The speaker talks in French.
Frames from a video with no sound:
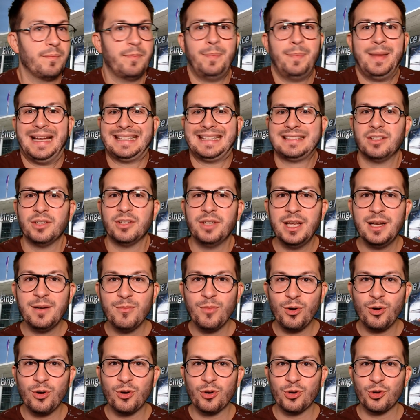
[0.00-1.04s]

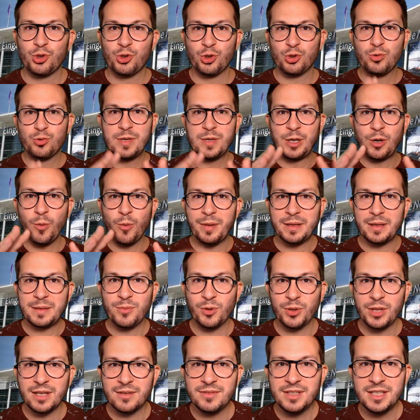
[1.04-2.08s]
personnellement, je suis complètement
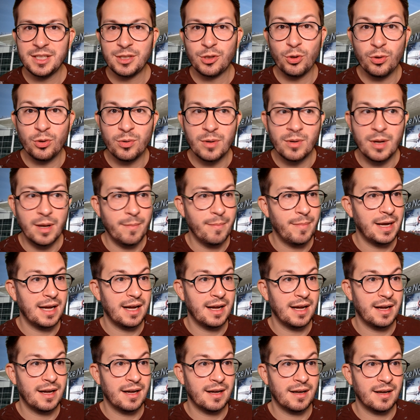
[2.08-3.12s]
d'avis que
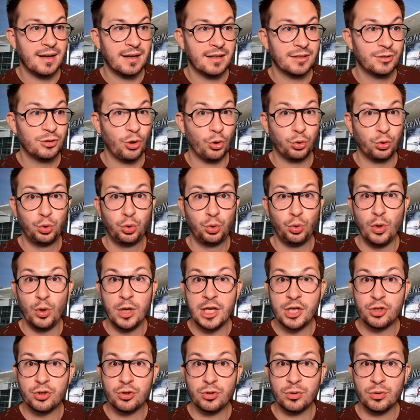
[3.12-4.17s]
bah, dans tous les
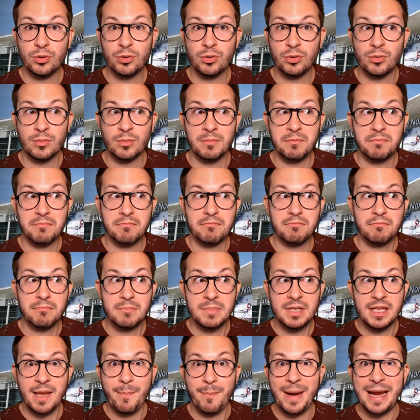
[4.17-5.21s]
jeux,
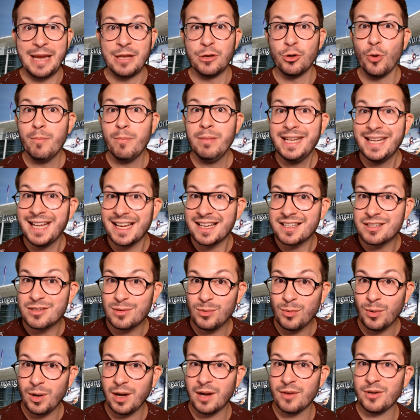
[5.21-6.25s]
il n'y a pas une
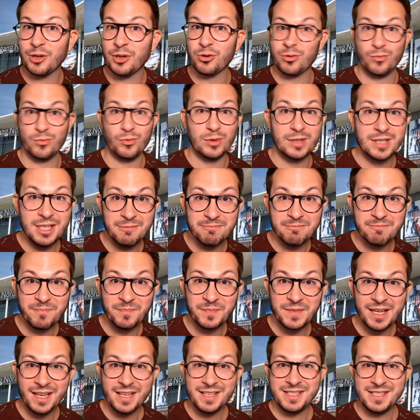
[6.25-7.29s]
obligation à avoir du multi.
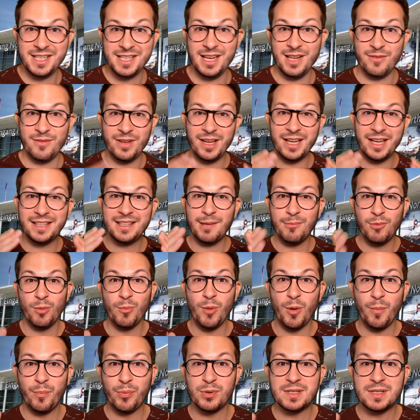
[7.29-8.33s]
S'il est
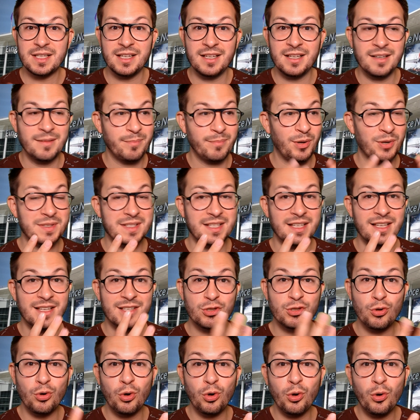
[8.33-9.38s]
véritablement pensé, pensé
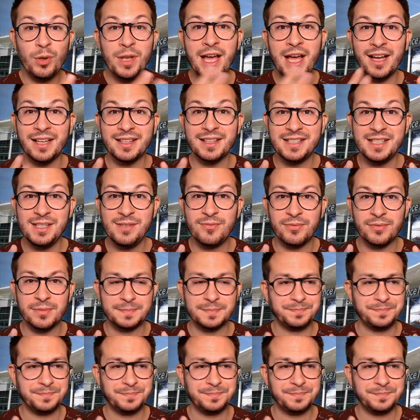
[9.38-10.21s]
solo, narratif,